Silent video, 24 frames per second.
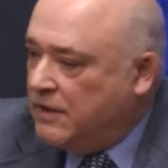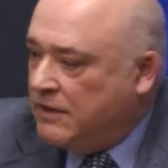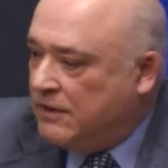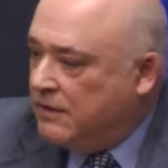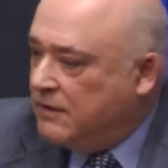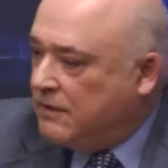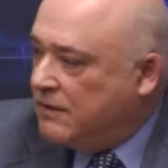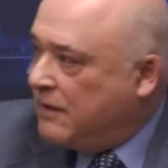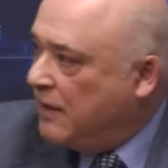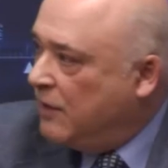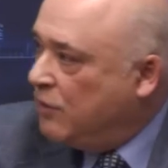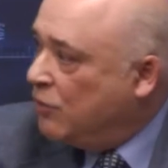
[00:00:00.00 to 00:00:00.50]

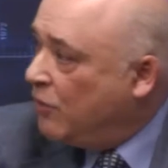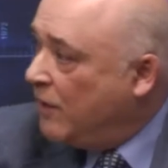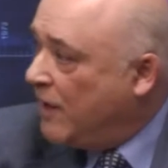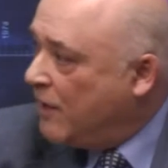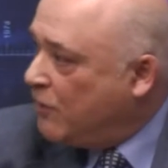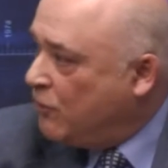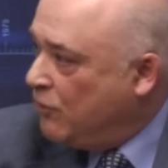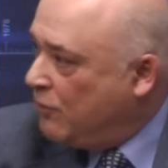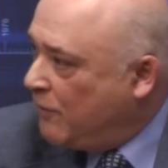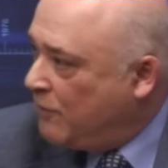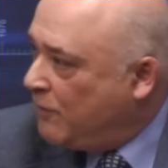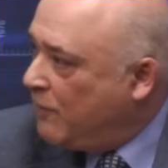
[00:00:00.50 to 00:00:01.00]
que, no la
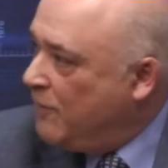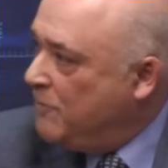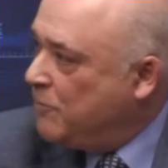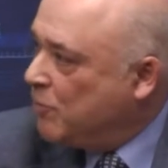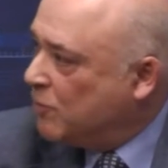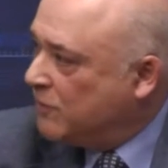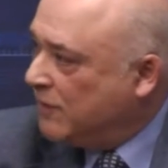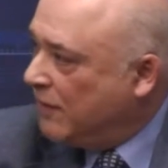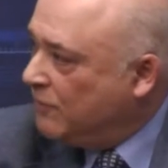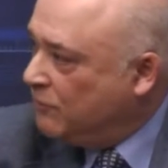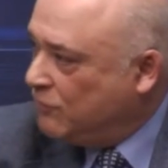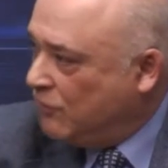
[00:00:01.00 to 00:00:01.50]
conozco y
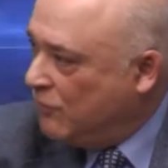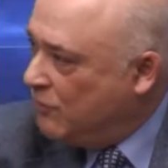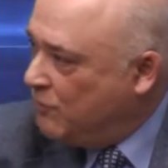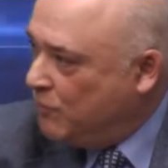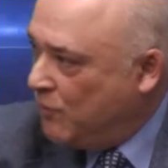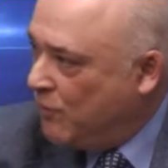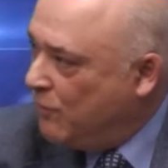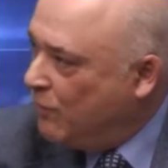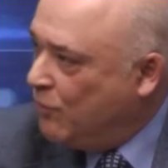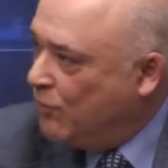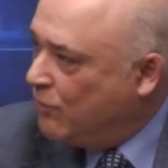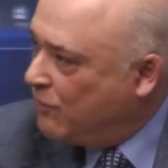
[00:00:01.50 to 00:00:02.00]
por tanto no
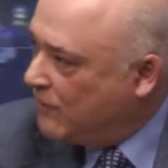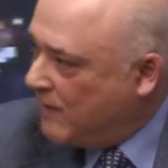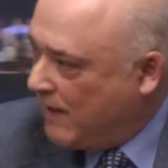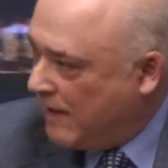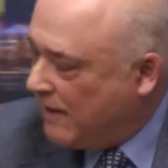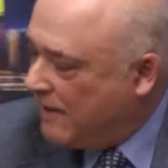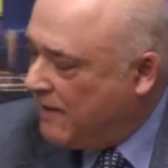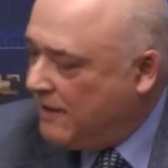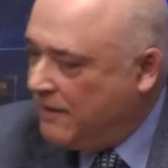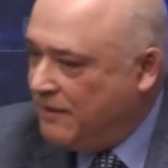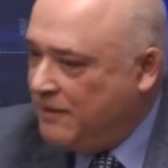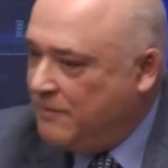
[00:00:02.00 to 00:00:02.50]
puedo
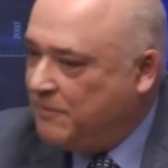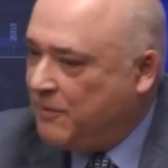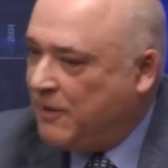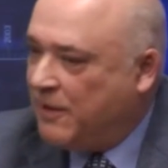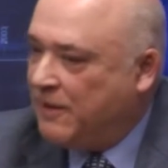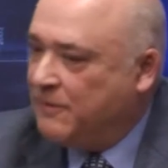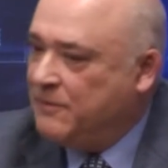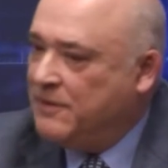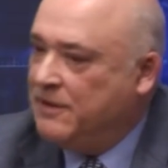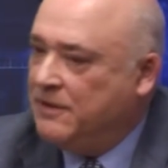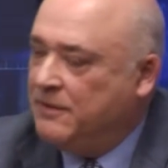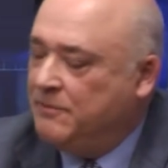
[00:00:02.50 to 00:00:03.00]
juzgarla ni para
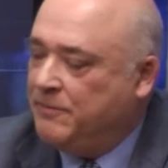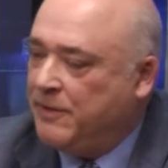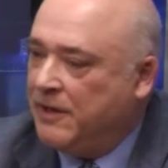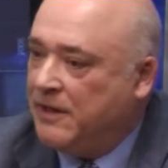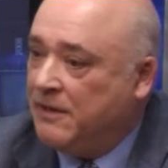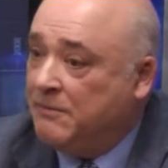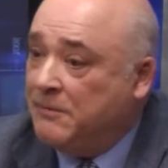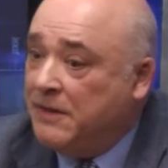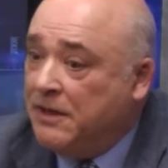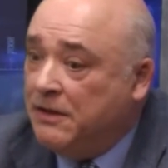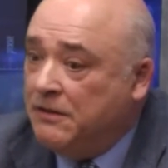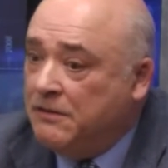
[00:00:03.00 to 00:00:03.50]
bien ni
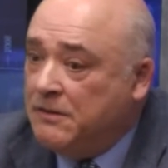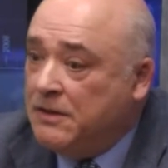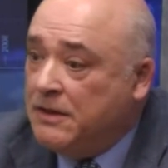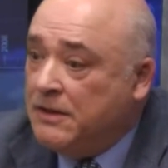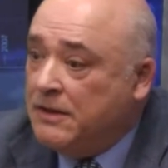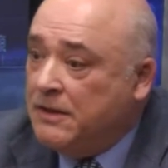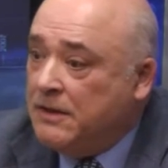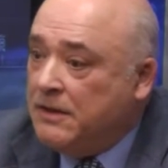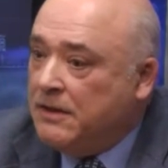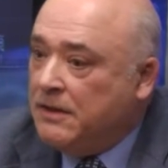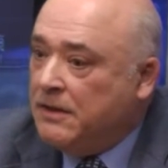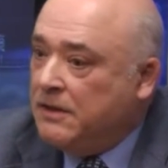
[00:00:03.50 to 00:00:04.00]
para mal,
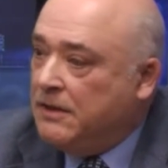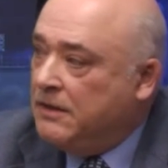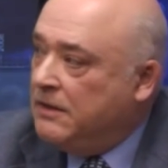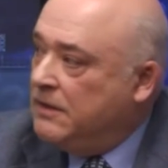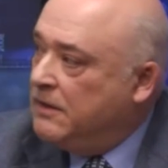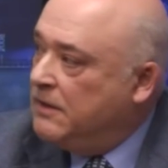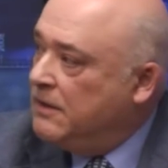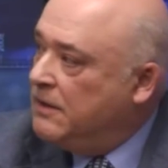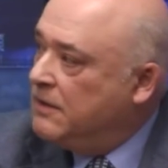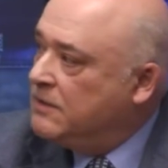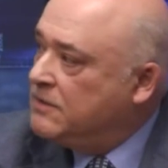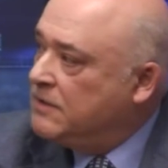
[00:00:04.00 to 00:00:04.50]

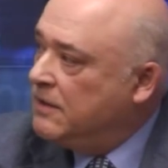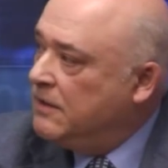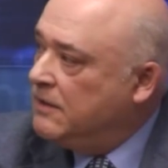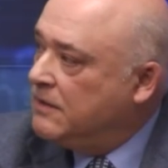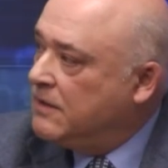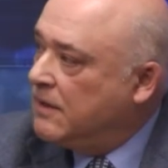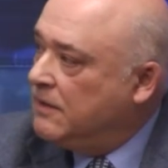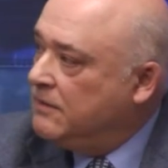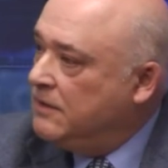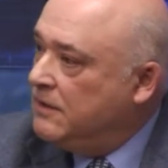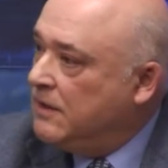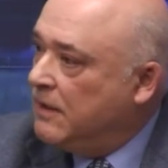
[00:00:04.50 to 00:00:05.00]
y es el
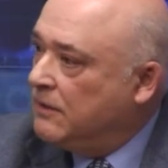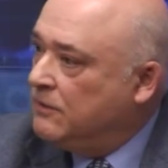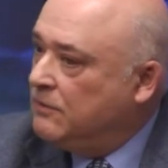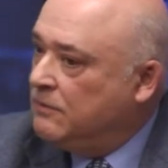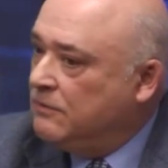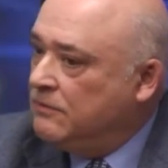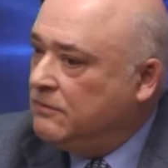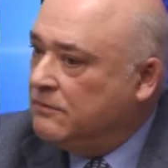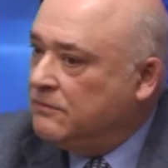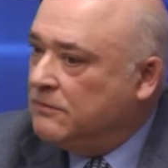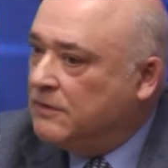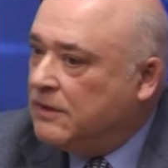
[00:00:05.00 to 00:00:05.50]

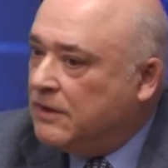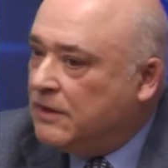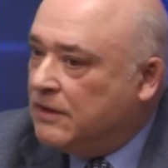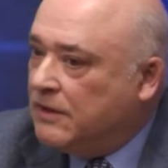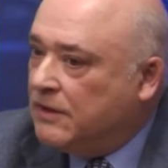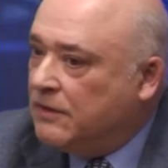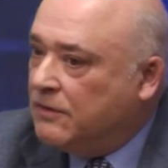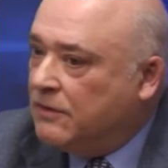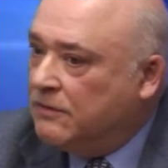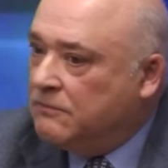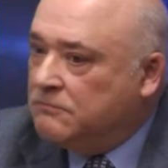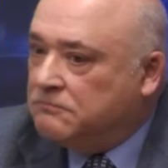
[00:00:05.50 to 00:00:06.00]
candidato de
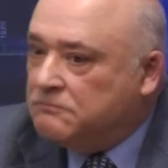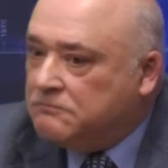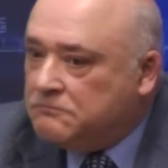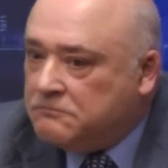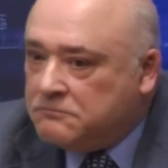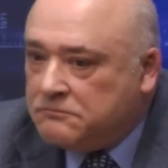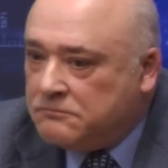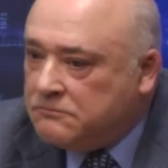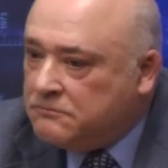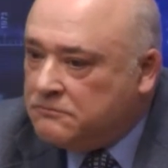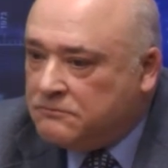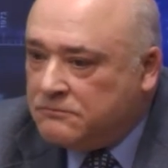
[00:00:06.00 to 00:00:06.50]
Gijón.
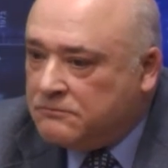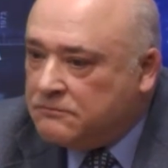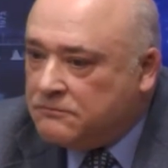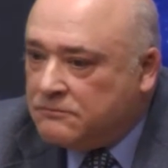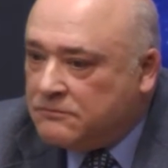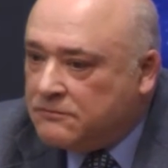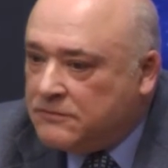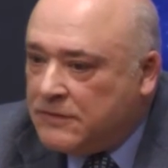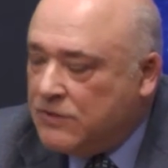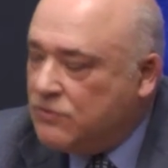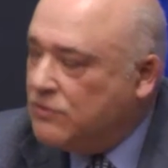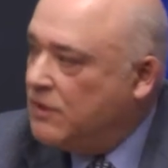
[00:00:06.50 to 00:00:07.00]

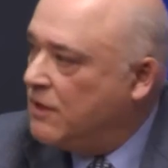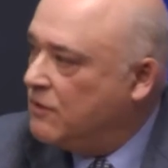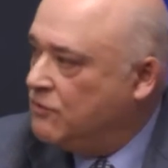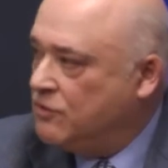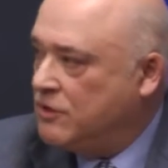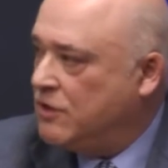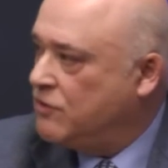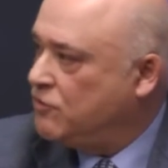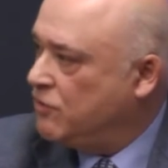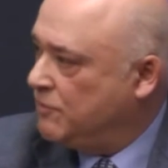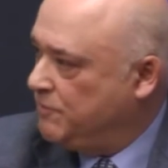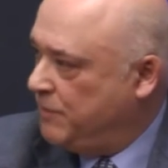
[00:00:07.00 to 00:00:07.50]
Es una
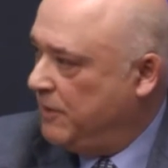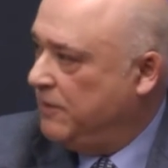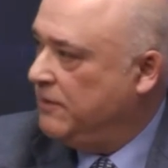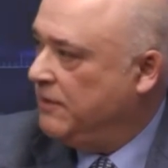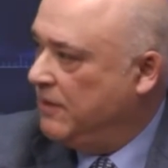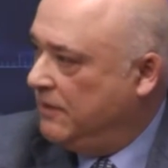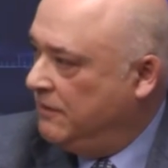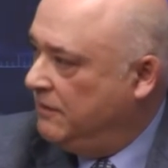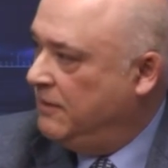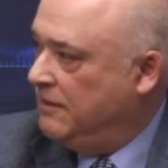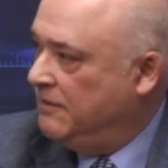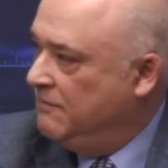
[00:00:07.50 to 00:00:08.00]
cosa
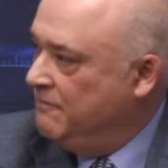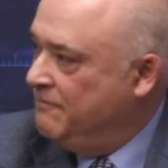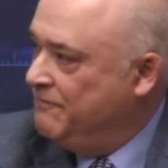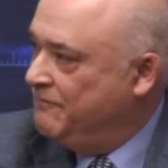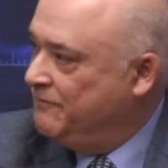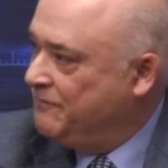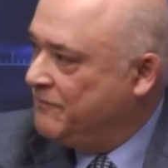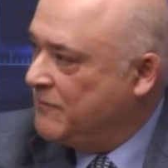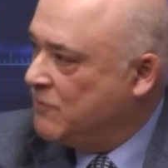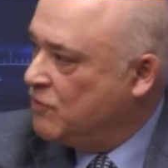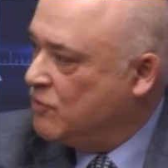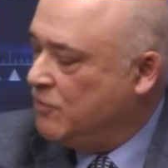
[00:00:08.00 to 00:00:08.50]
sorprendente,
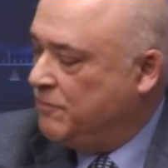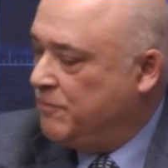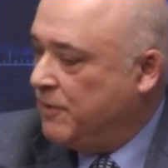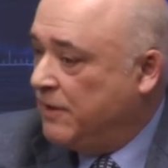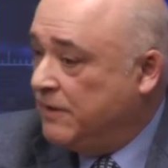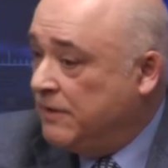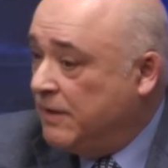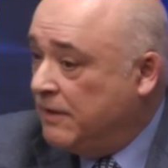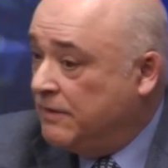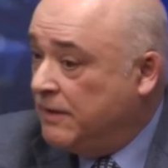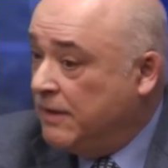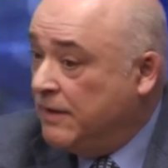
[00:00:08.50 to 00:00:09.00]

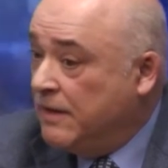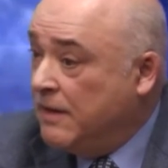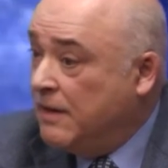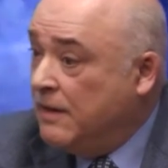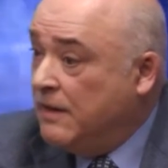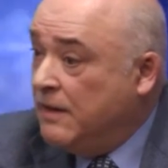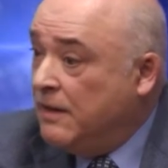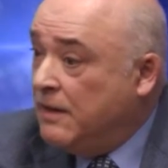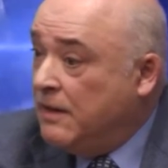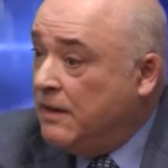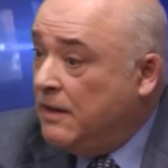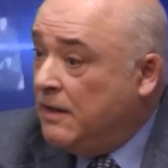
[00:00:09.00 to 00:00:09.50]
sorprendente.
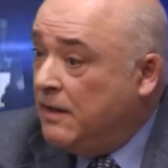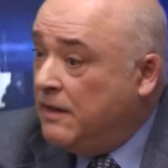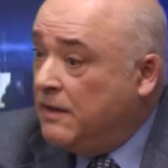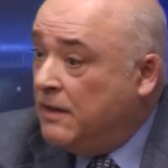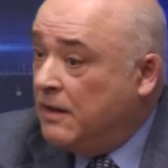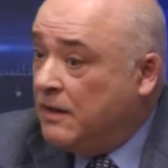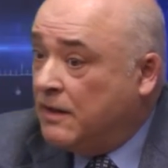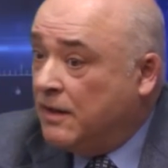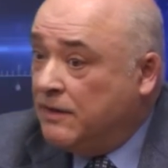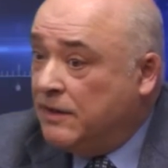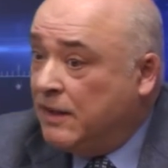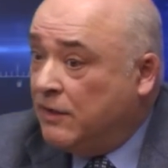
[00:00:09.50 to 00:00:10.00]
Y
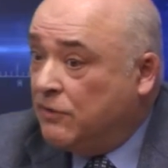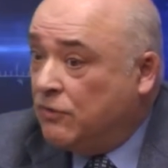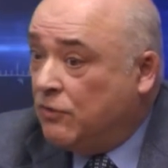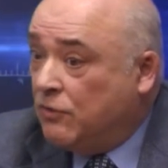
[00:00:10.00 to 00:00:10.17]
el candidato de